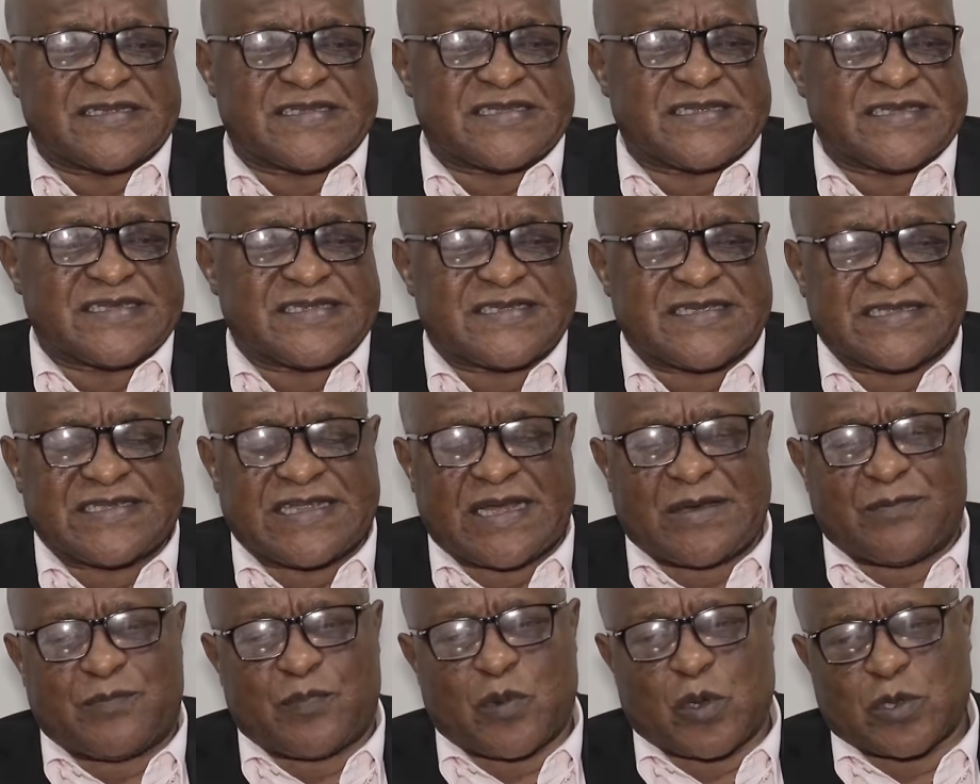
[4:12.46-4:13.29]

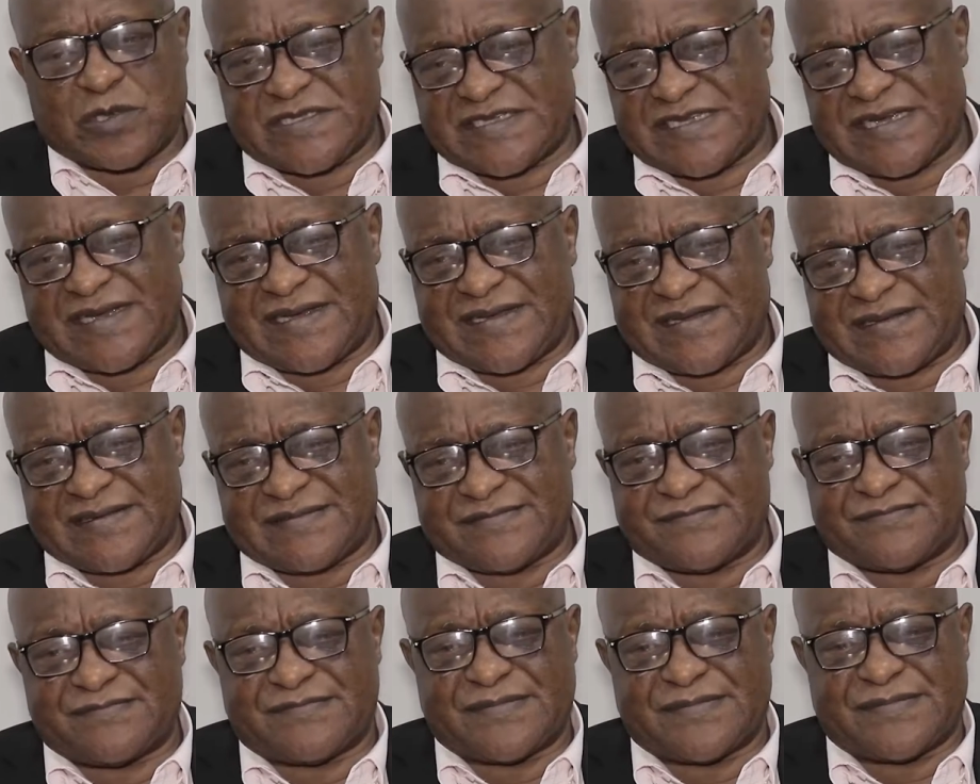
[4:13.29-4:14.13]
c'est un procès
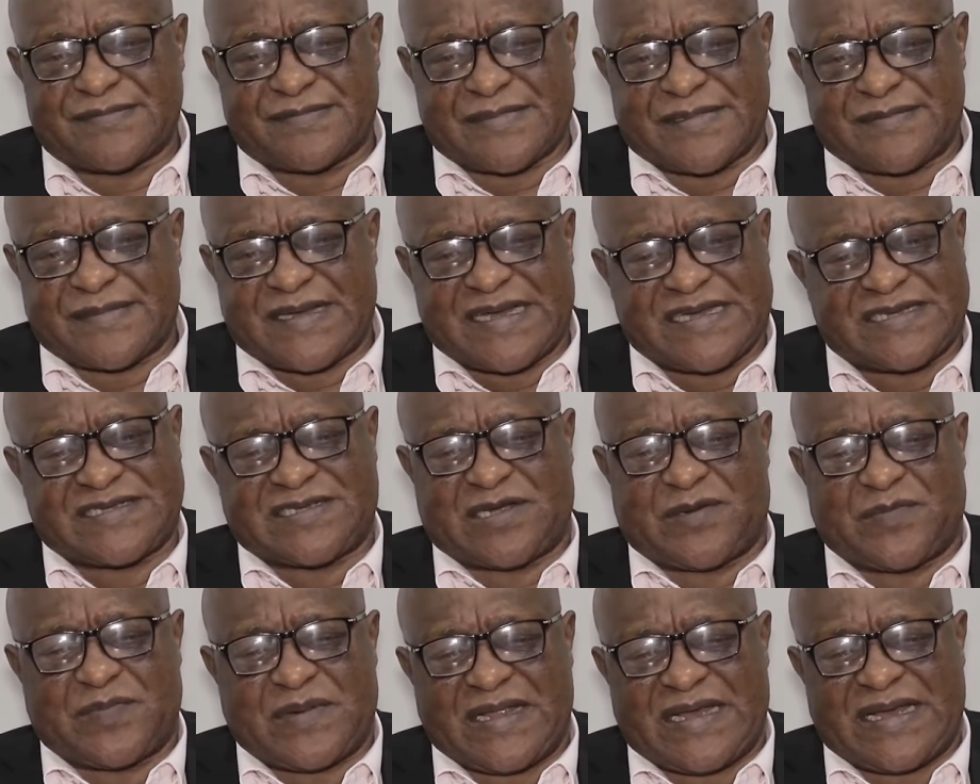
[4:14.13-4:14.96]

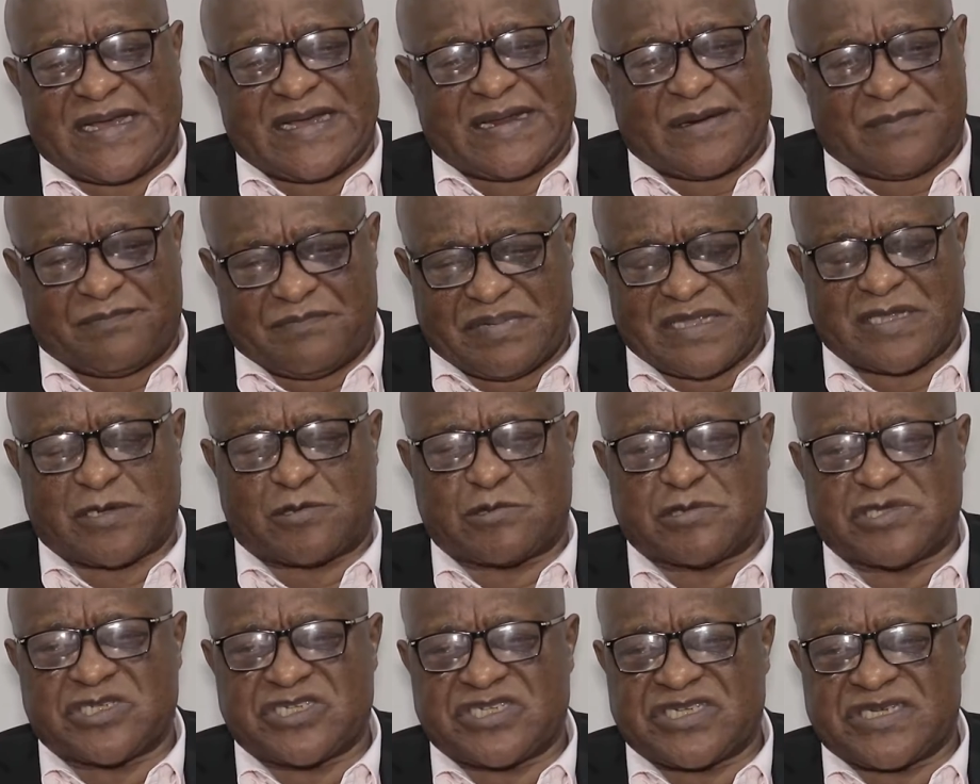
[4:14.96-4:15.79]
exemplaire,
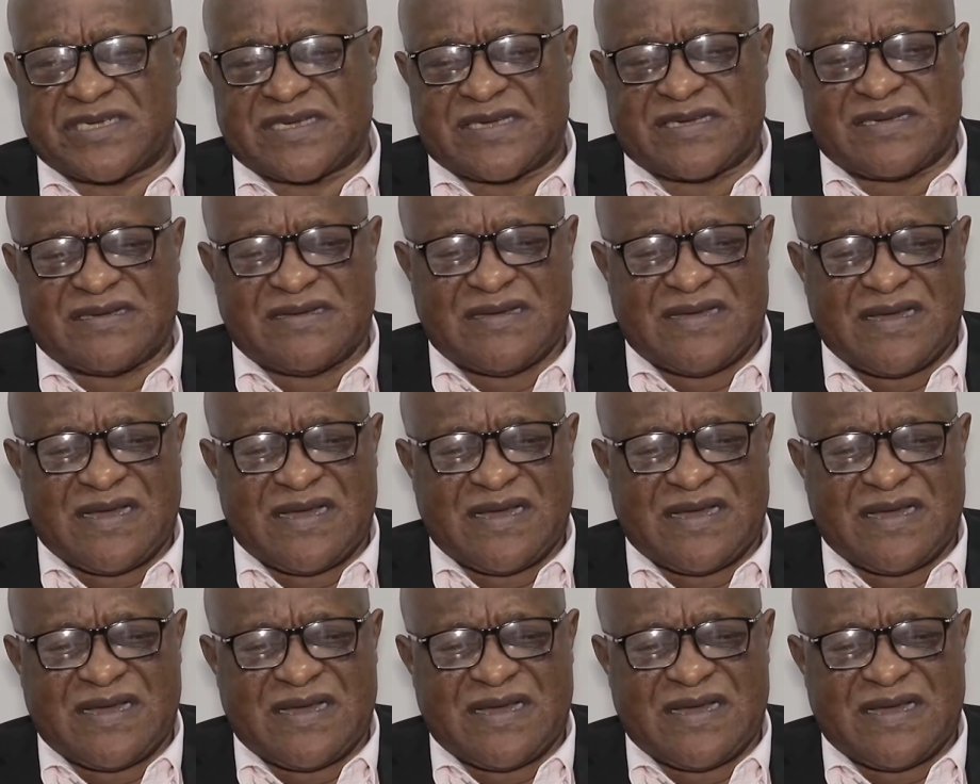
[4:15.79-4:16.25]
pédagogique.